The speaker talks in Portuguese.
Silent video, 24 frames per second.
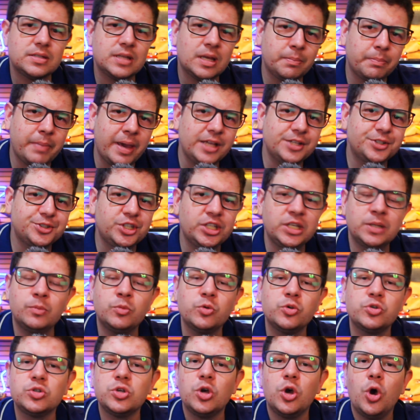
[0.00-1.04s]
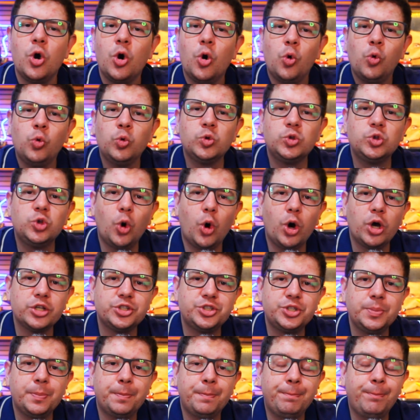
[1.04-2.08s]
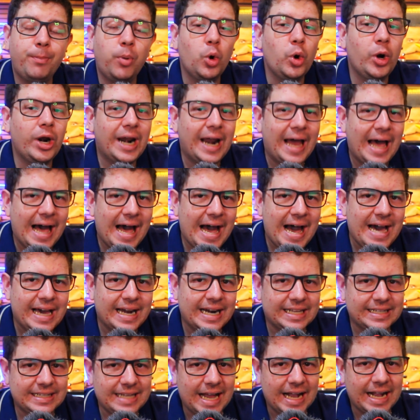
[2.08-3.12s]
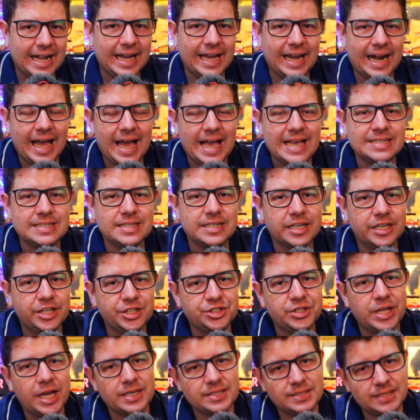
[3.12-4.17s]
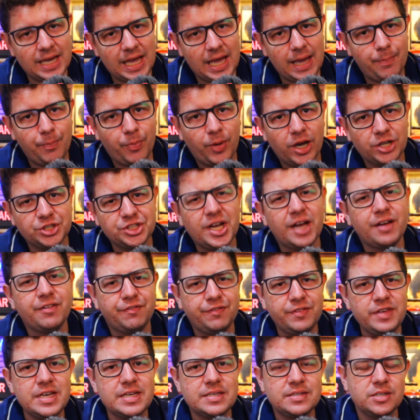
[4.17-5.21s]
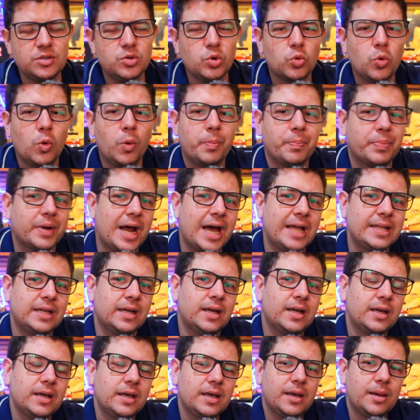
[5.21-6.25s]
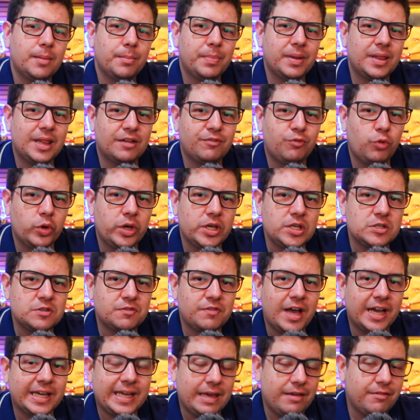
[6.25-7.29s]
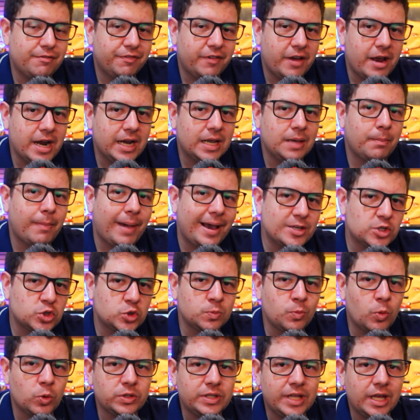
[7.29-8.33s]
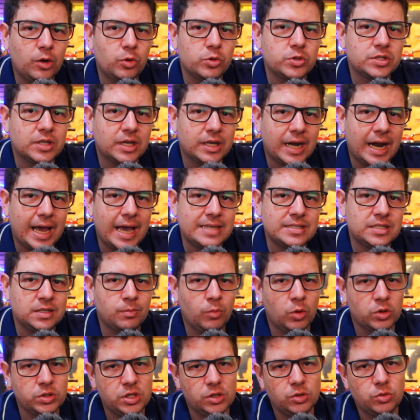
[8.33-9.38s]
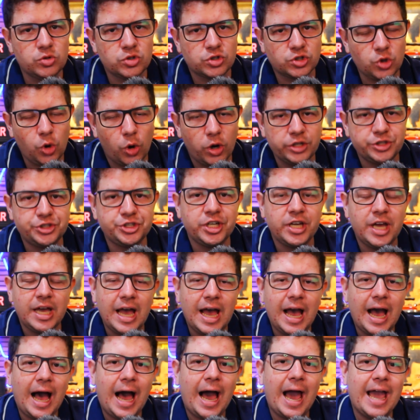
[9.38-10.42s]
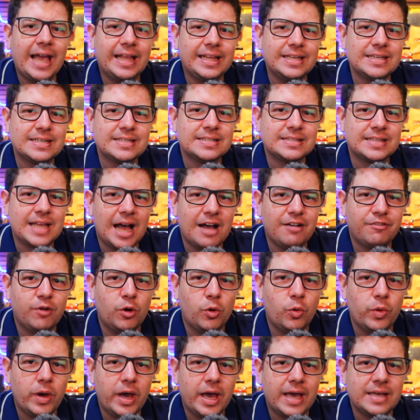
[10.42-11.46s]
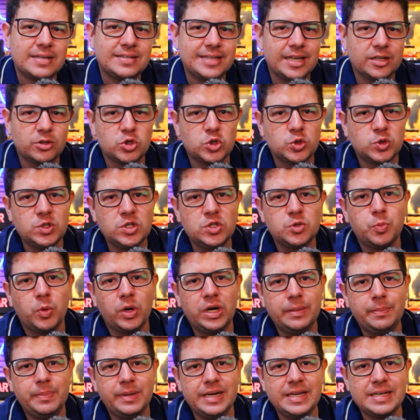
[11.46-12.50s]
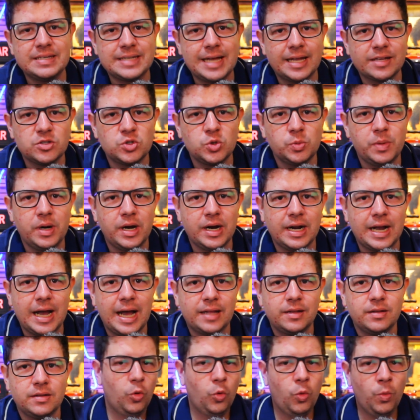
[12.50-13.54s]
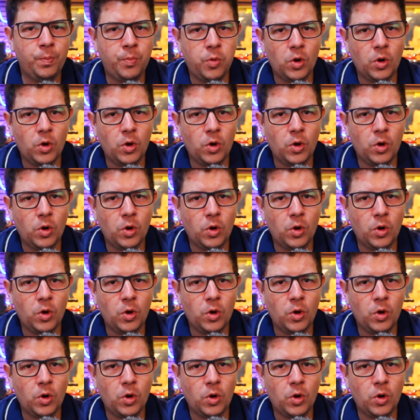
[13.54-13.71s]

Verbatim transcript: também tínhamos o Dodge Polara da Chrysler, que nessa época já havia sido comprada pela Volkswagen Werk, mas os modelos Chrysler, modelos Dodge ainda estavam é, sendo disponibilizados no mercado. Um